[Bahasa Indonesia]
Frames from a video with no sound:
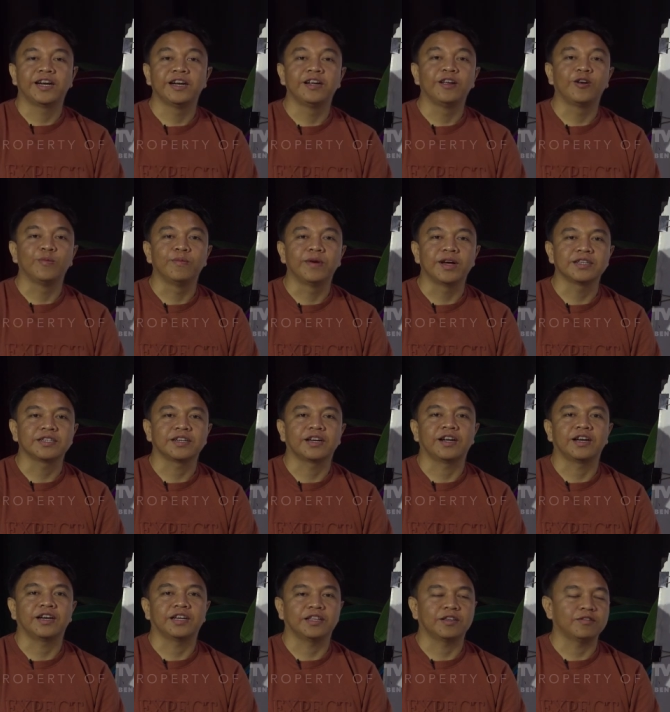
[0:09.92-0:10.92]
Oke pemirsa
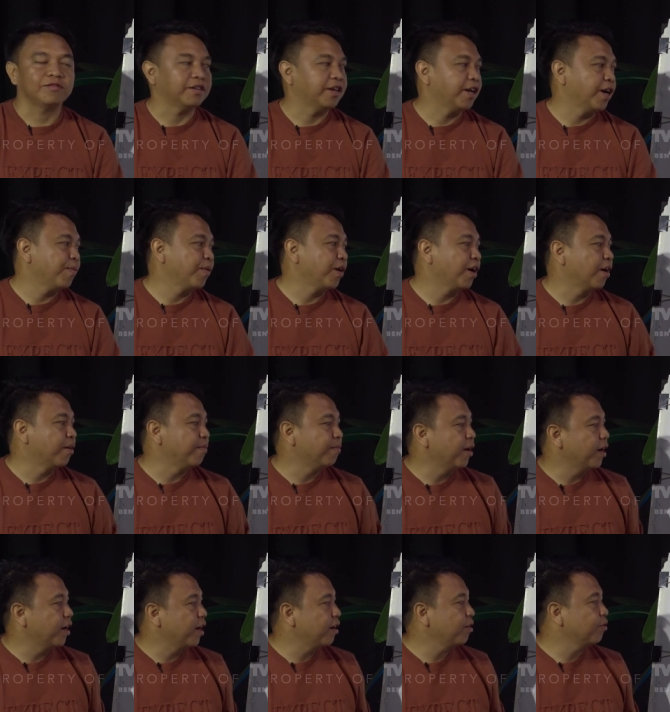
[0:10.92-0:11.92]
yang ada di rumah, sekarang
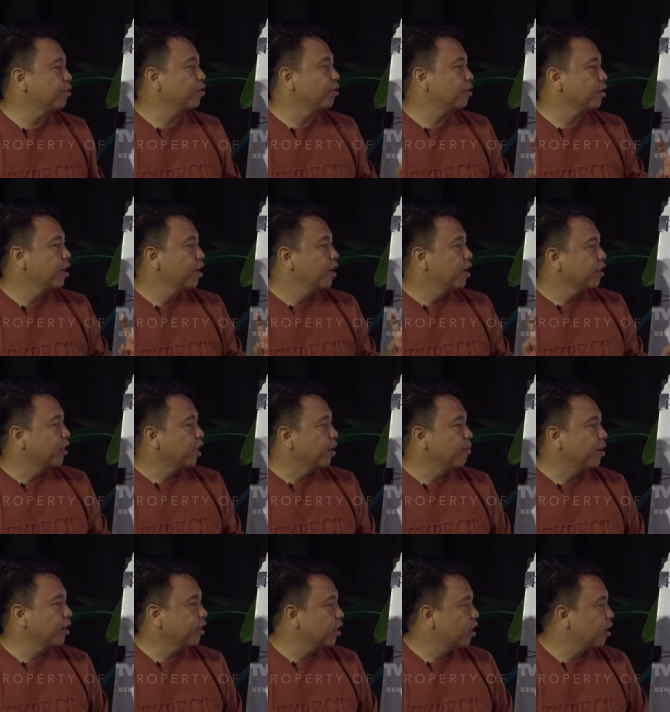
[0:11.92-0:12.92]
kita sudah
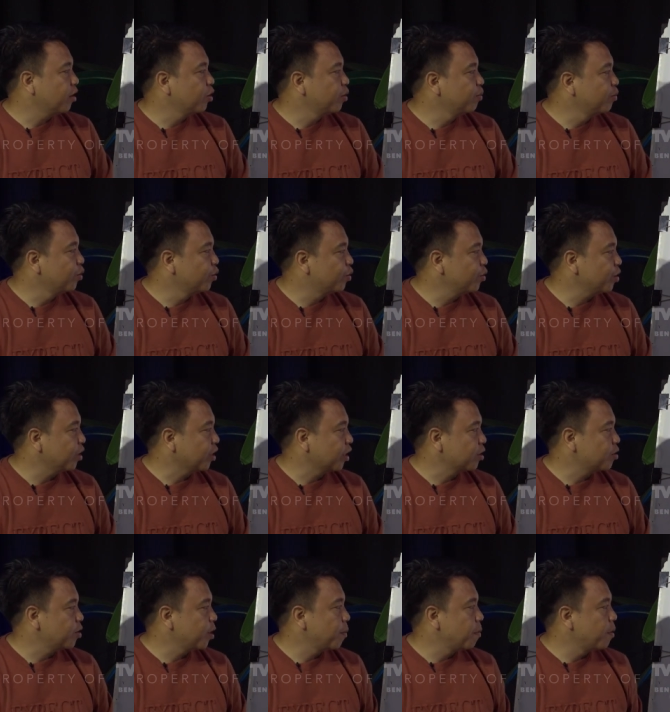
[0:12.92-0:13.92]
menggambar untuk tema
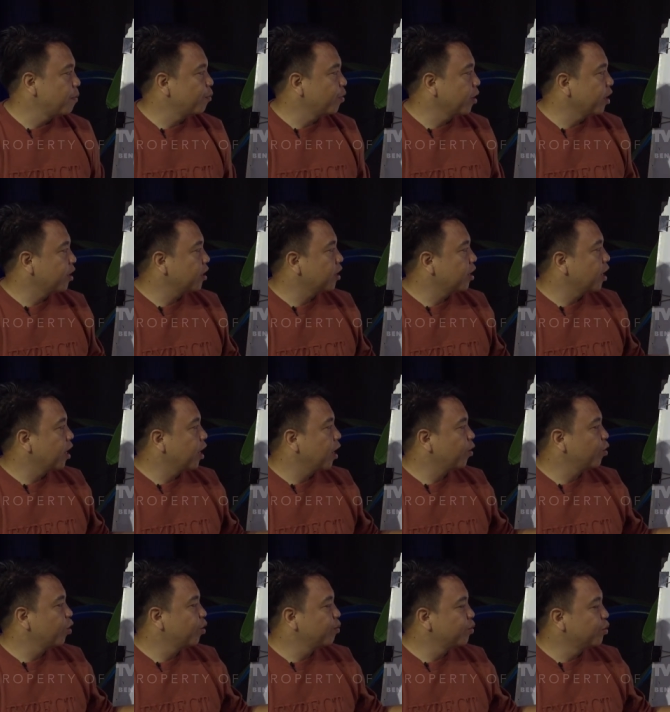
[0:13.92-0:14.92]
kita Gunung Bungku. Kita sudah
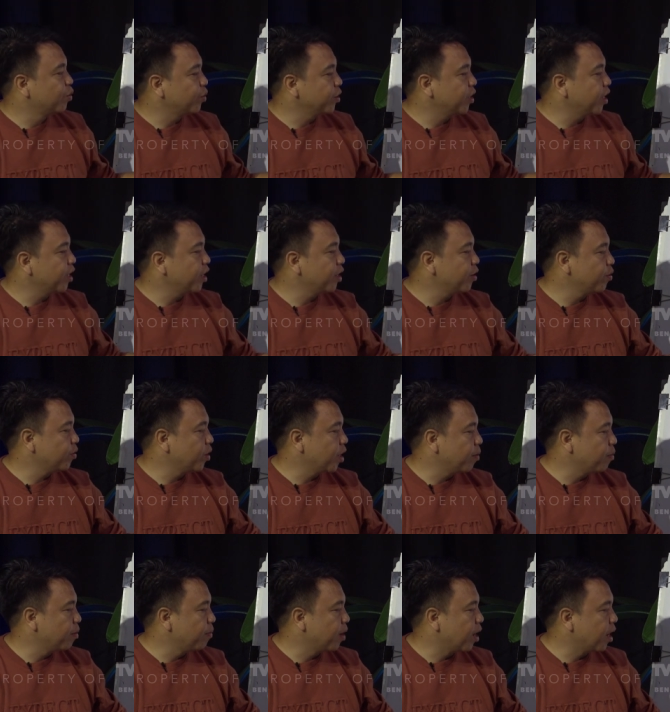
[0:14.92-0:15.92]
membuat uh,
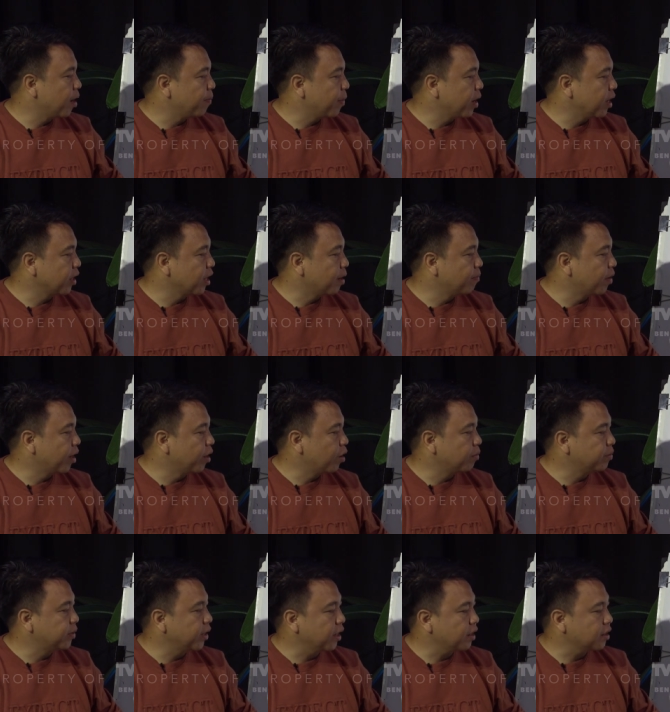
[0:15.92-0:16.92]
Gunung Bungkunya dan juga
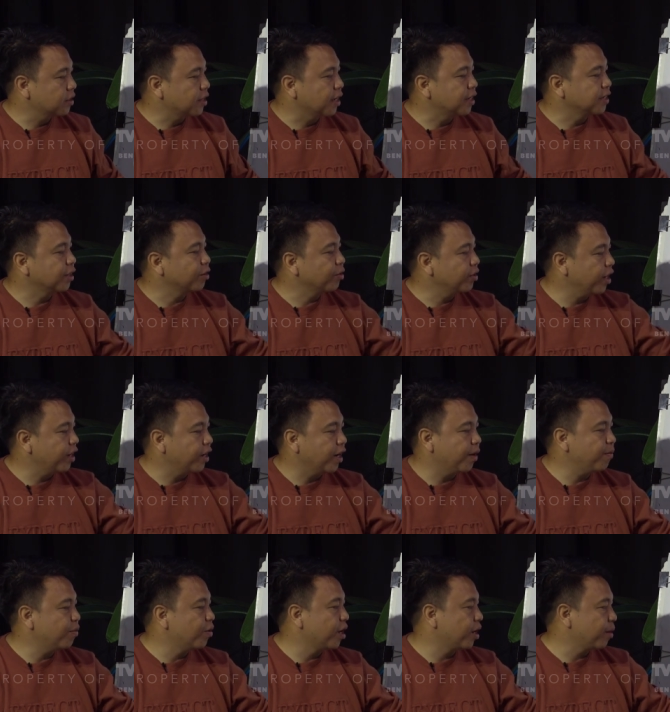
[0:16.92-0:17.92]
beberapa tambahan
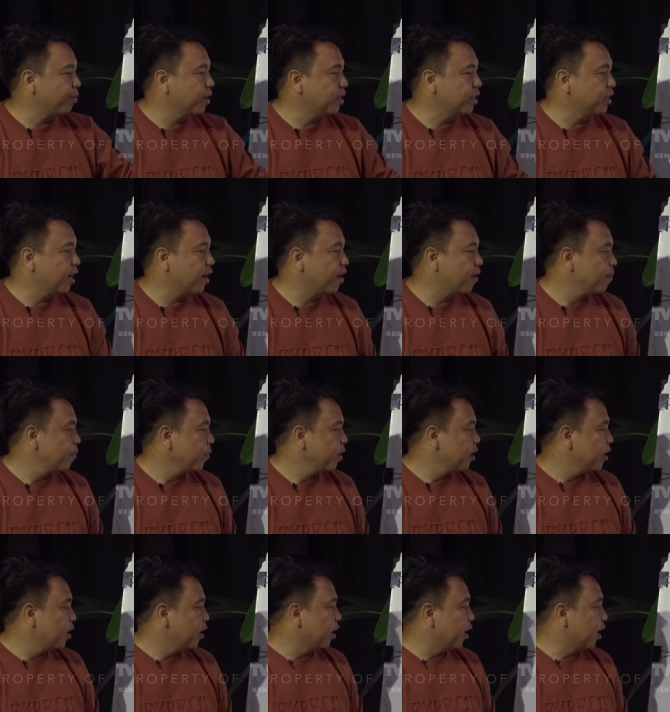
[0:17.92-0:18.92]
objek, salah satunya adalah
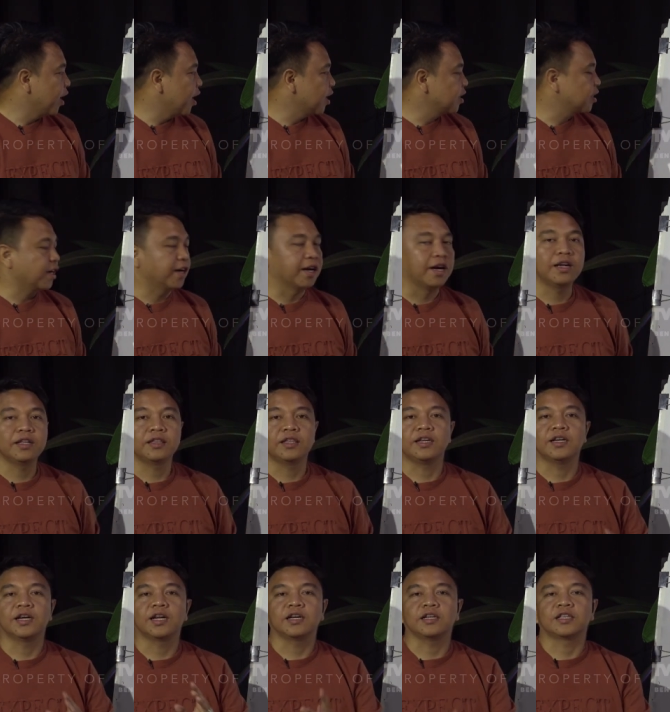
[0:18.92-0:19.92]
bunga rapesia.
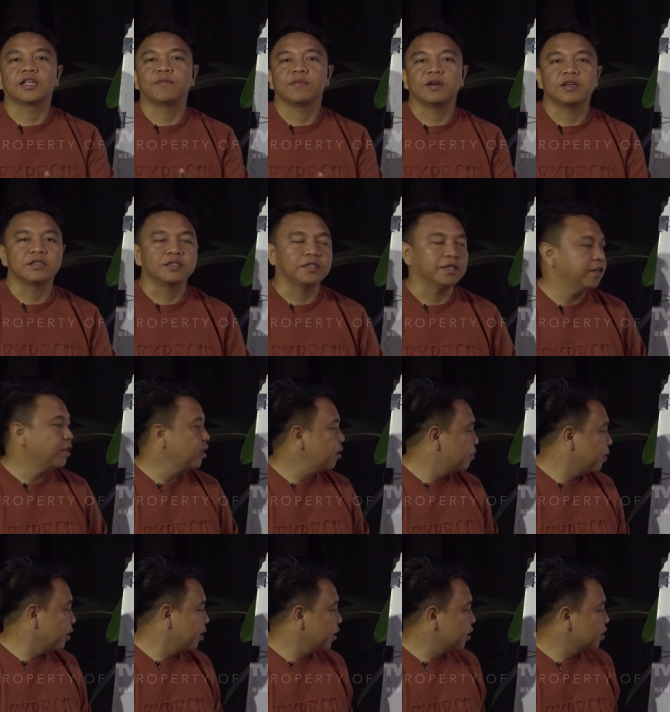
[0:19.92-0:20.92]
Nah sekarang
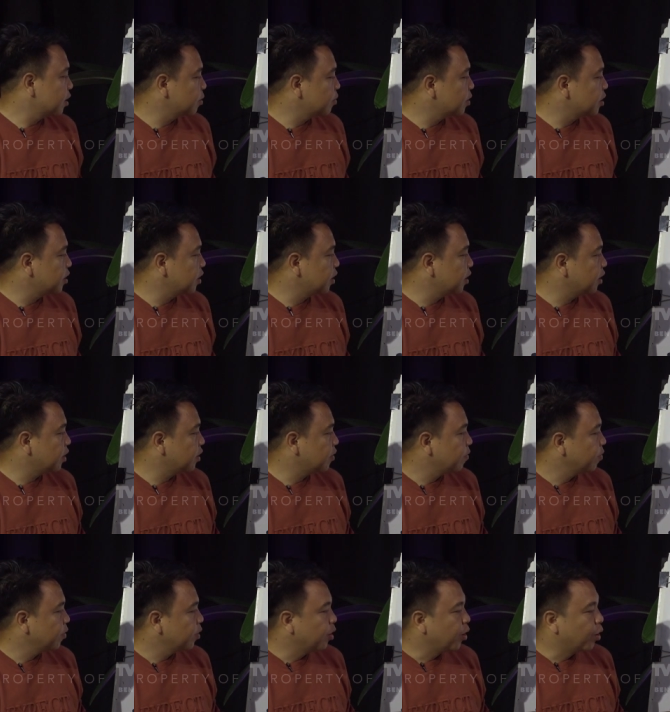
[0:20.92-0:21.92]
tinggal kita mengisi di
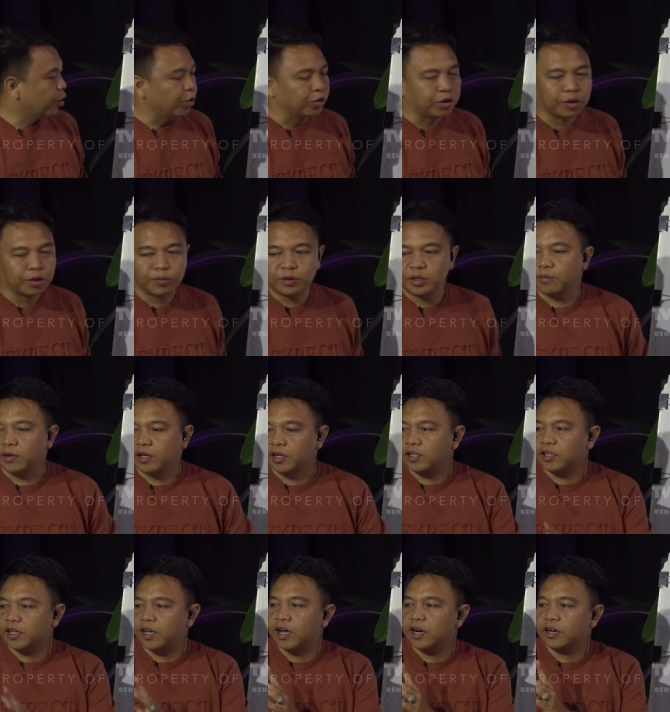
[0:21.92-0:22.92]
bagian sebelah sini.
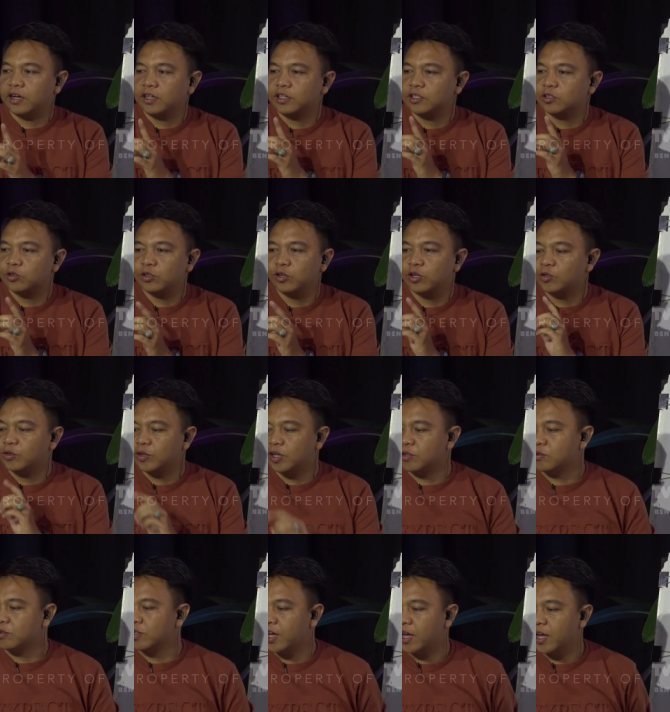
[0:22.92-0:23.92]
Untuk teman-teman kita
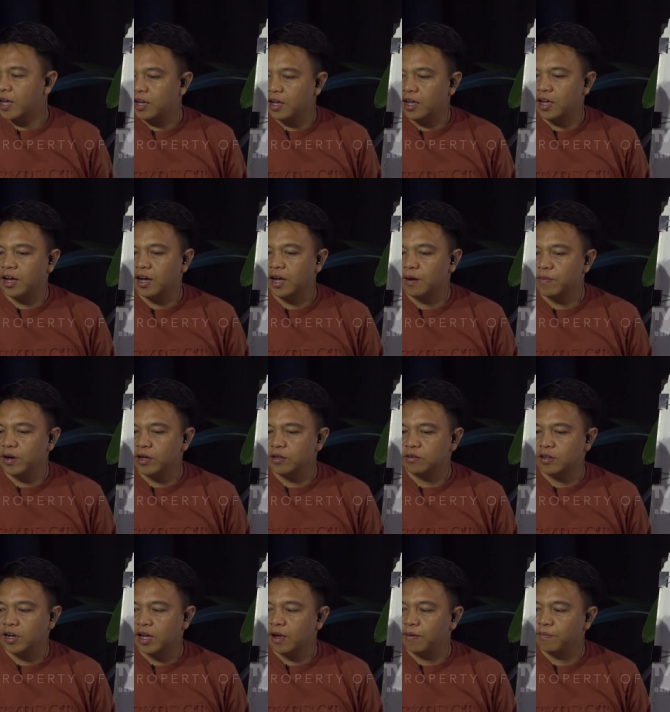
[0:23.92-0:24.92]
yang di studio juga
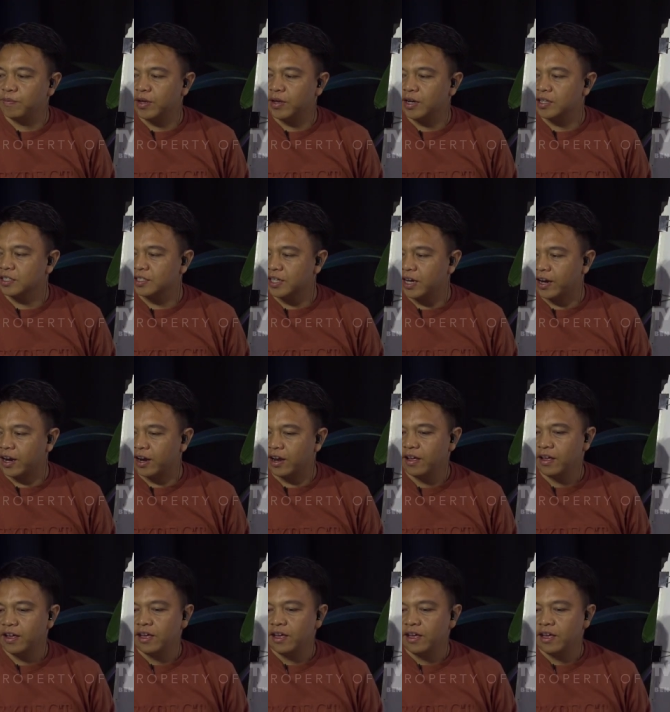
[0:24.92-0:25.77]
sudah uh, gambarnya sudah